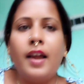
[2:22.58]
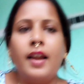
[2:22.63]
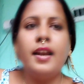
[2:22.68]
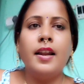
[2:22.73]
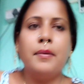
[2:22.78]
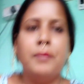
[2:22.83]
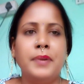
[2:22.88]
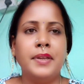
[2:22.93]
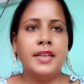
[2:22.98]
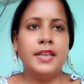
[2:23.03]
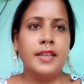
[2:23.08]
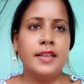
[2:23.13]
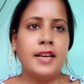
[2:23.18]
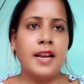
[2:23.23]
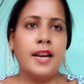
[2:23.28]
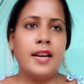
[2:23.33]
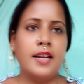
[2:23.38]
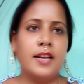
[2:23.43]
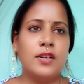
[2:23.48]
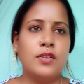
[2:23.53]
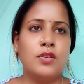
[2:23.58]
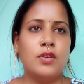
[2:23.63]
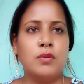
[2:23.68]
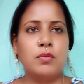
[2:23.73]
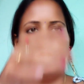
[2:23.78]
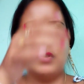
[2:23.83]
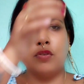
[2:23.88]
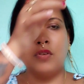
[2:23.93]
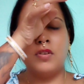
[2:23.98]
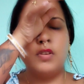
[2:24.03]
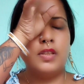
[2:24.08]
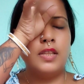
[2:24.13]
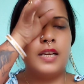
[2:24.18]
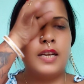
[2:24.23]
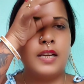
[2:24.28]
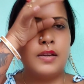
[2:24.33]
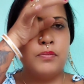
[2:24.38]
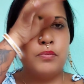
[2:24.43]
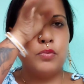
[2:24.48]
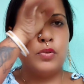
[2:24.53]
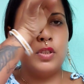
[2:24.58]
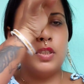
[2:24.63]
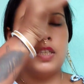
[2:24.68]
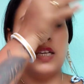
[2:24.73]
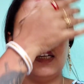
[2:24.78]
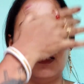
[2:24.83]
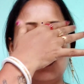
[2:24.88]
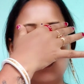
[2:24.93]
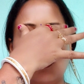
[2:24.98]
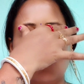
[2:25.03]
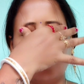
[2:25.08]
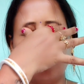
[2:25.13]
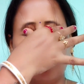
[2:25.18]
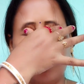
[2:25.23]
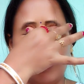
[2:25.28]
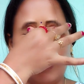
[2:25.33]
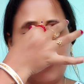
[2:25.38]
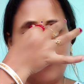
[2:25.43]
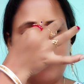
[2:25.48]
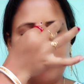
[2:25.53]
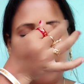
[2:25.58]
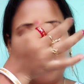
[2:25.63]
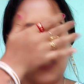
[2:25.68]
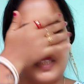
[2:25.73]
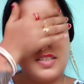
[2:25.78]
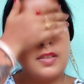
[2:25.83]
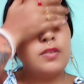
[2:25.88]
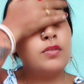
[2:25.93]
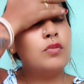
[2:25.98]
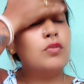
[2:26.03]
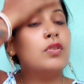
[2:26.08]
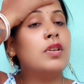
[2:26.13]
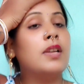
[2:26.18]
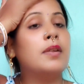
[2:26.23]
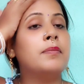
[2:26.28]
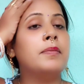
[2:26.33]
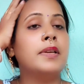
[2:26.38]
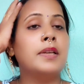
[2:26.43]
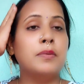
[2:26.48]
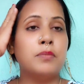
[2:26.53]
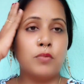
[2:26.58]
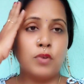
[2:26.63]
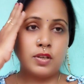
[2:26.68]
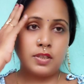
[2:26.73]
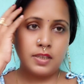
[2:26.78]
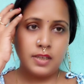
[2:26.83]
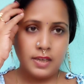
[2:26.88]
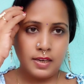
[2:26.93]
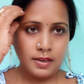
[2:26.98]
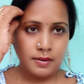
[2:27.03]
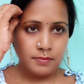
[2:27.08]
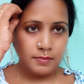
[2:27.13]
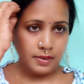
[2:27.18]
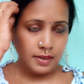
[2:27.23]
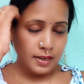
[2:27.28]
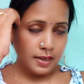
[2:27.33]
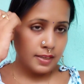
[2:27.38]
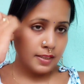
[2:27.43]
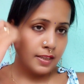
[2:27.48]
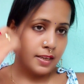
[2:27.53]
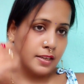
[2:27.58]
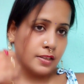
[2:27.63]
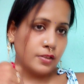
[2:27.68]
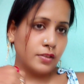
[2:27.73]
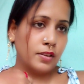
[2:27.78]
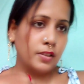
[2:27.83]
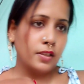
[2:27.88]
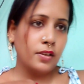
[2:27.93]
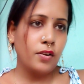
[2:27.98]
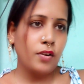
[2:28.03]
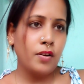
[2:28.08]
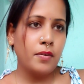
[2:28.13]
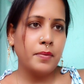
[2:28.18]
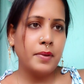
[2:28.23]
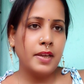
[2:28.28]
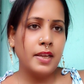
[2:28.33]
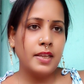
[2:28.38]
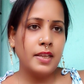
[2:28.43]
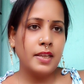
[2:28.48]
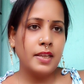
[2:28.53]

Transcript: আর আমি কি রান্না করব চলো দেখাই পুঁই শাক তো করলাম দেখলেও করলাম মানে বসালাম আর তার সাথে হবে